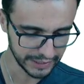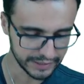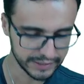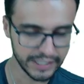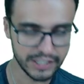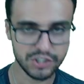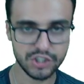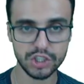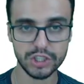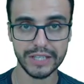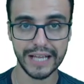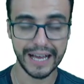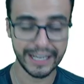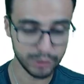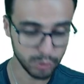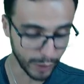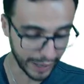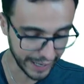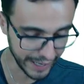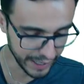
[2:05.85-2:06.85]

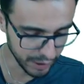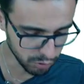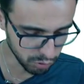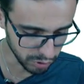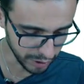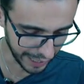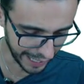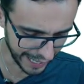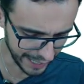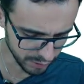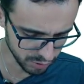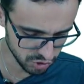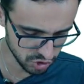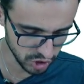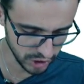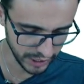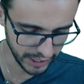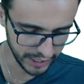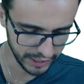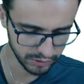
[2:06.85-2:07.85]
destinado a regular os
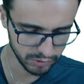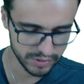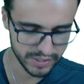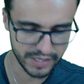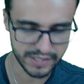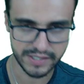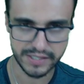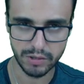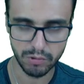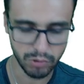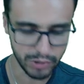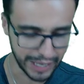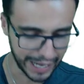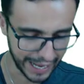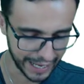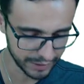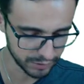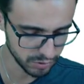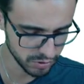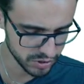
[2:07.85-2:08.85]
direitos
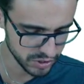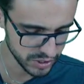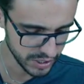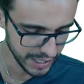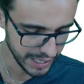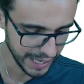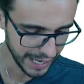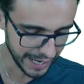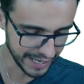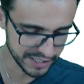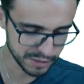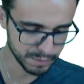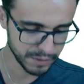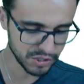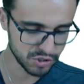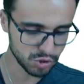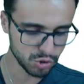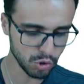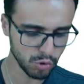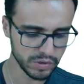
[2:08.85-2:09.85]
assegurados às
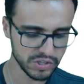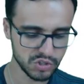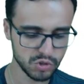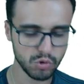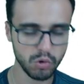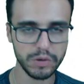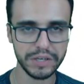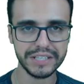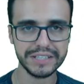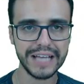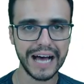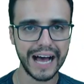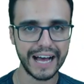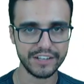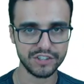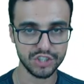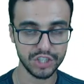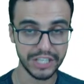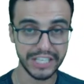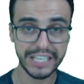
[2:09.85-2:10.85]
pessoas com
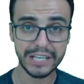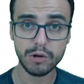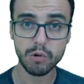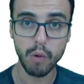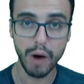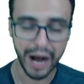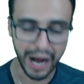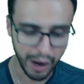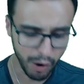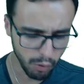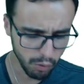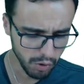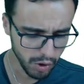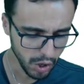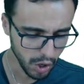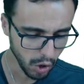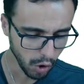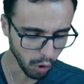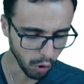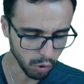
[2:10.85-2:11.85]
idade igual